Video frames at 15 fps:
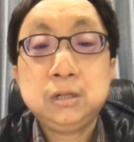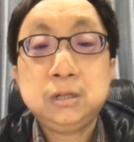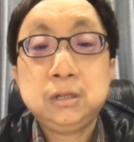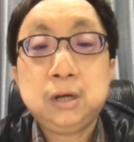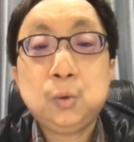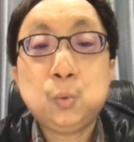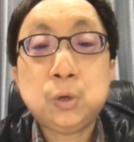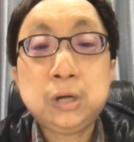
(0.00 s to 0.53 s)

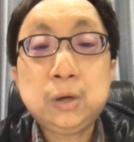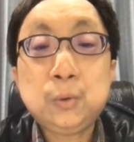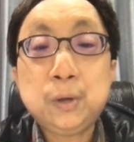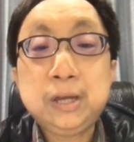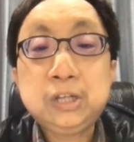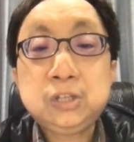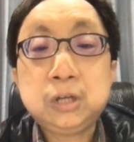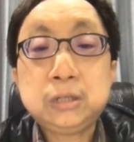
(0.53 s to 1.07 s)
我认
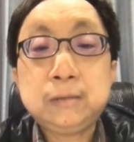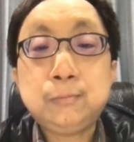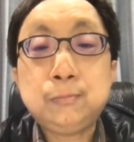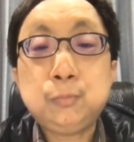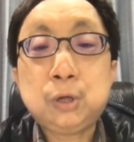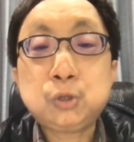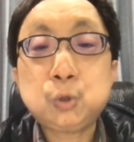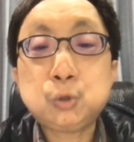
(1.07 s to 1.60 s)
为设定目
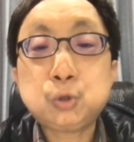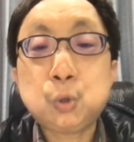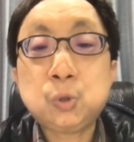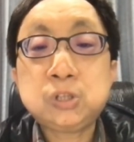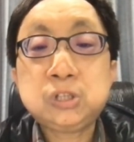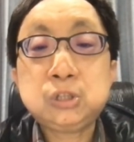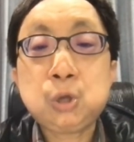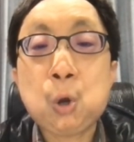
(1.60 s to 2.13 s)
标受众
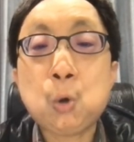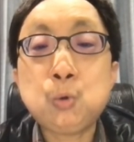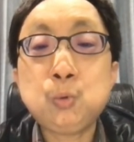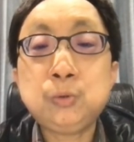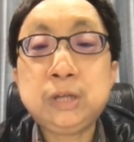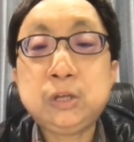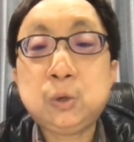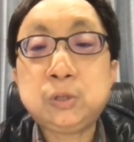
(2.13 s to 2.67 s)
是投
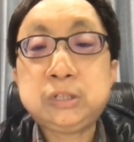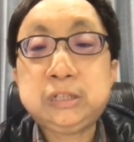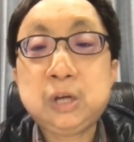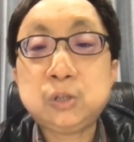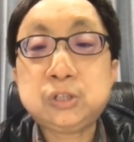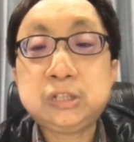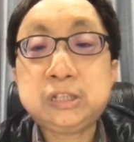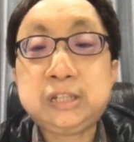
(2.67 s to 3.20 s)
入内容营
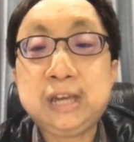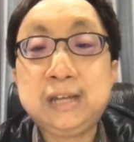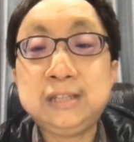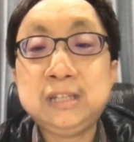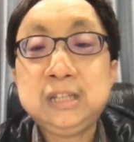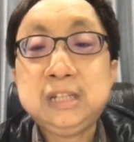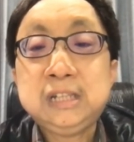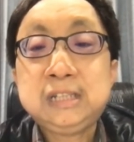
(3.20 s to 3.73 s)
销之前
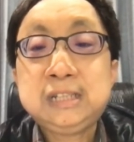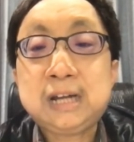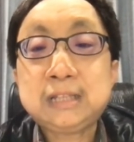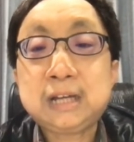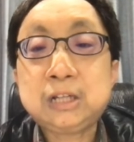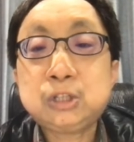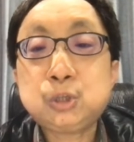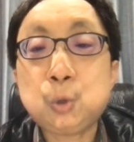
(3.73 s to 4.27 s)
相
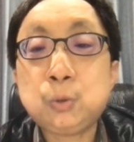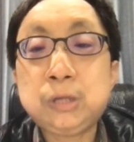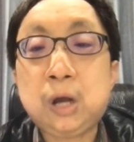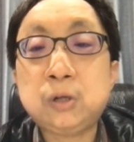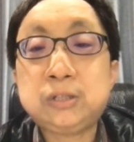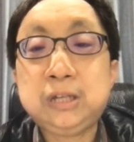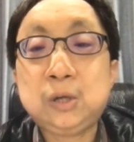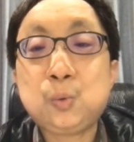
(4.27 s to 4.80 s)
当重要
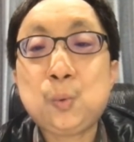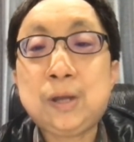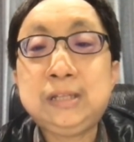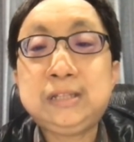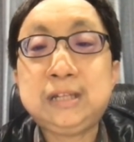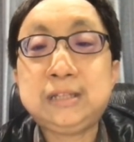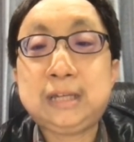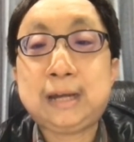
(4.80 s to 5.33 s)
且关
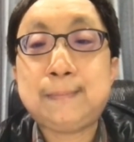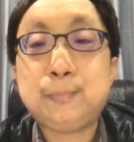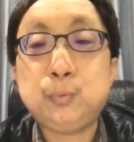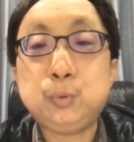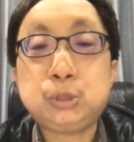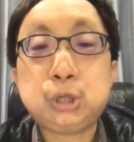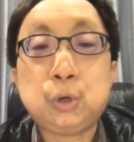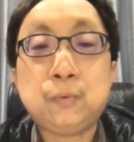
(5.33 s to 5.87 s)
键的一个
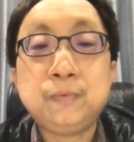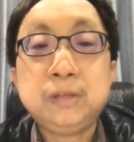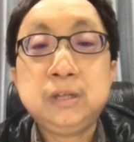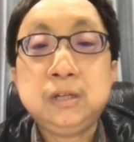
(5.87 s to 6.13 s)
步骤。